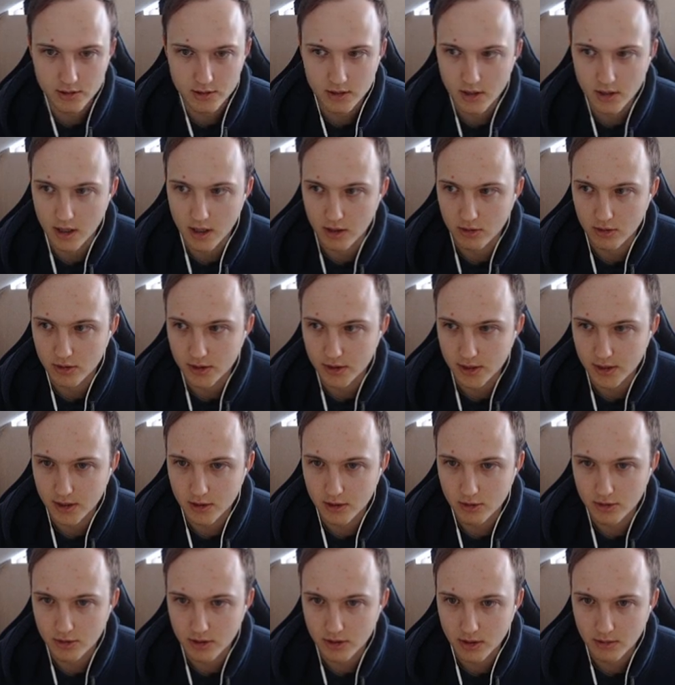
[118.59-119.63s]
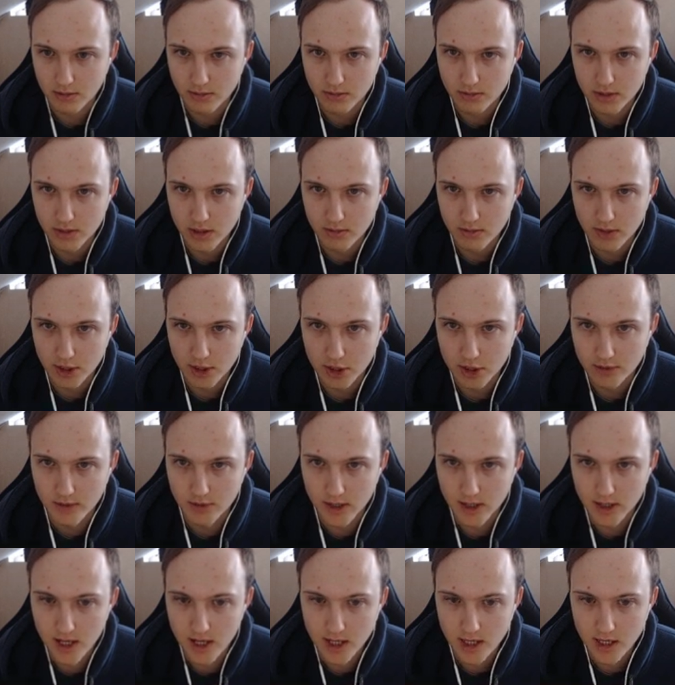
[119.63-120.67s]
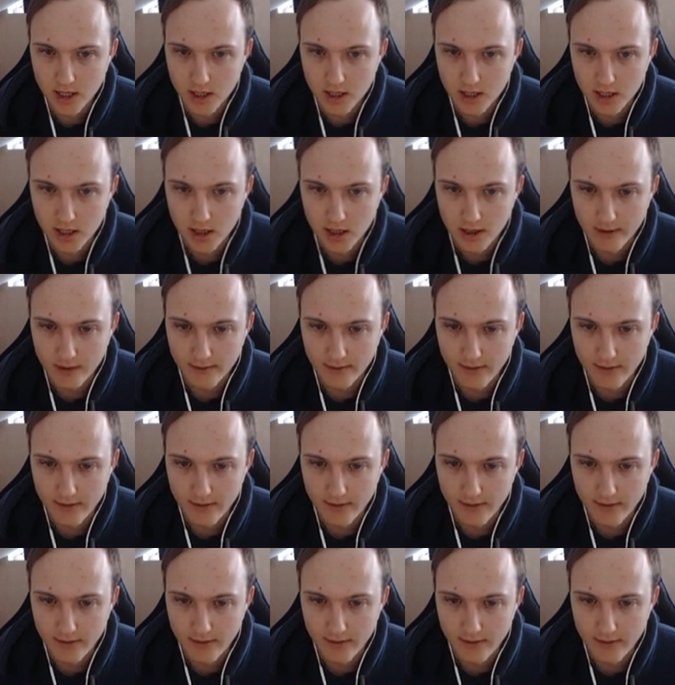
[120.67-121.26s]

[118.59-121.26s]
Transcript: Так, у нас какой-то небольшой пролаг. В